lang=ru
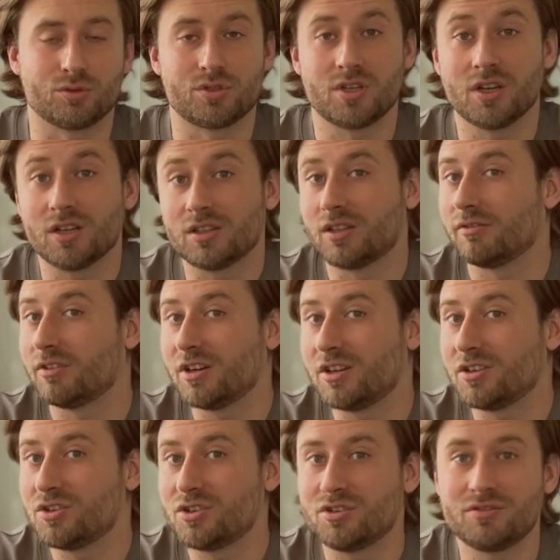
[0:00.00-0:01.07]
Друзья,
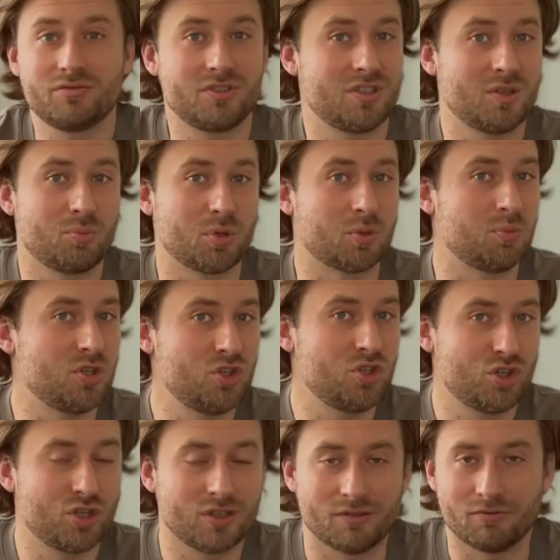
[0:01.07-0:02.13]
товарищи, все
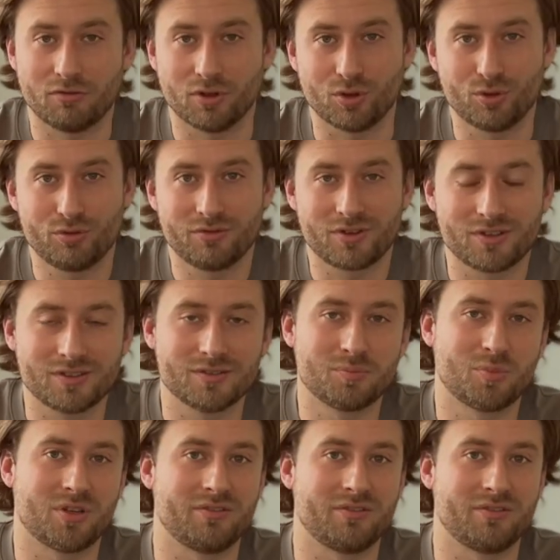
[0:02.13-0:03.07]
подписчики, там, фолловеры,